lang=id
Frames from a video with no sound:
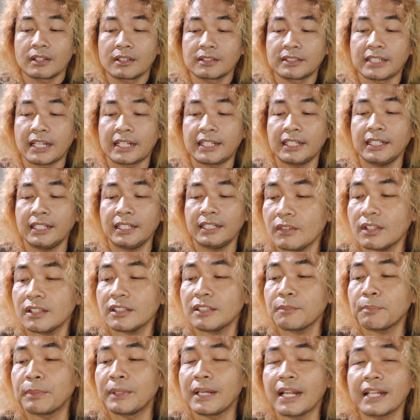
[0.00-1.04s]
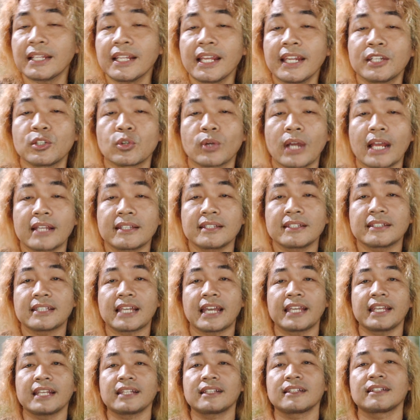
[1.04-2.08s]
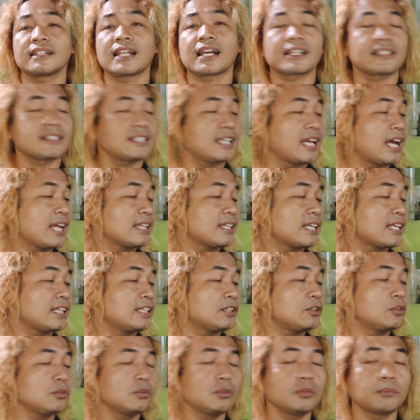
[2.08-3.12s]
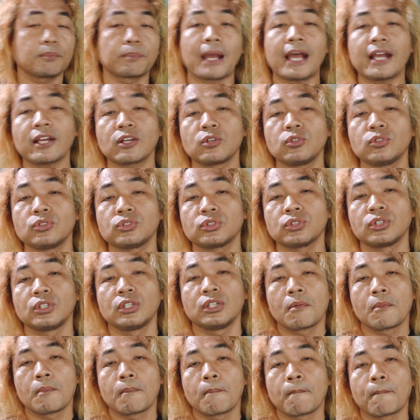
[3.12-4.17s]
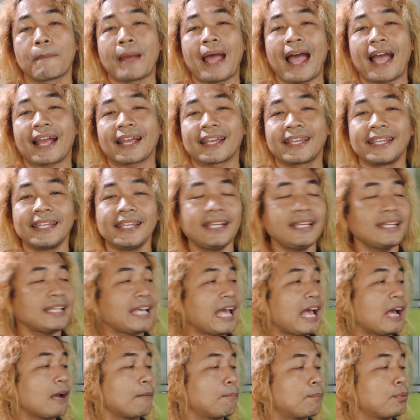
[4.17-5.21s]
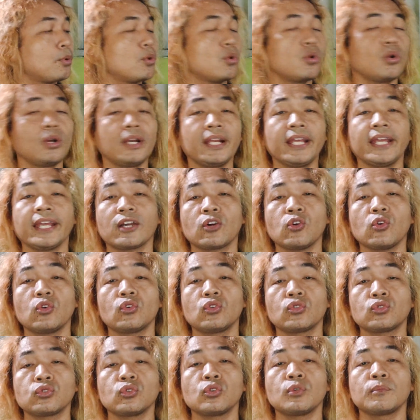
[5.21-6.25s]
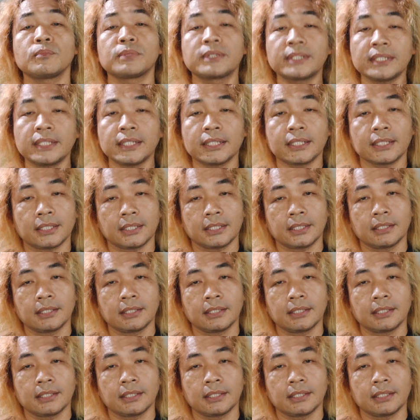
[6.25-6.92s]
Jadi sebenarnya edukasi saya tentang kesehatan itu bagus bagi yang boleh konsumsi.